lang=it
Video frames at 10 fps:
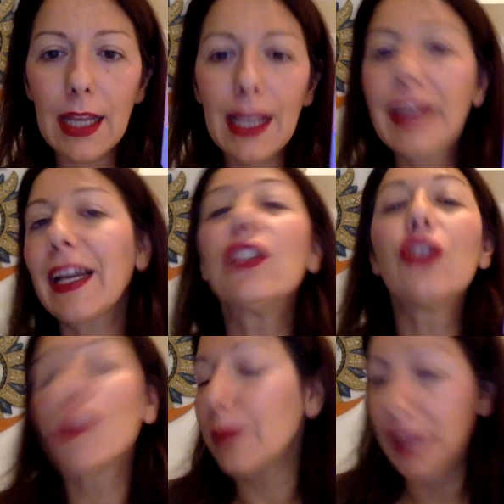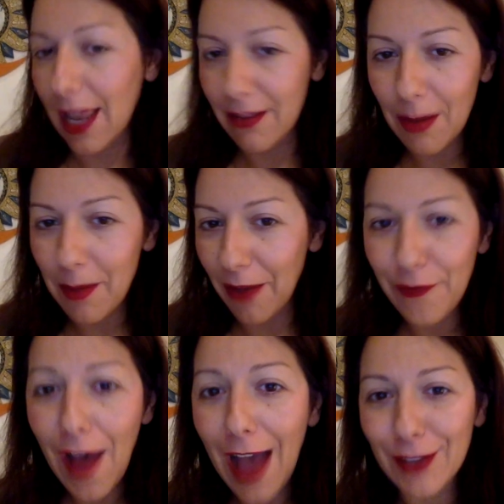L'arcangelo Michele, vabbè,
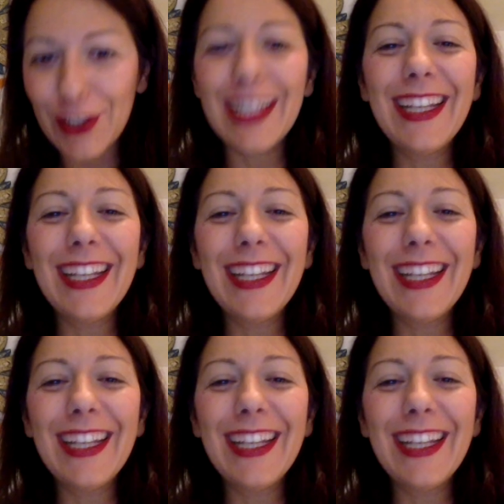facile,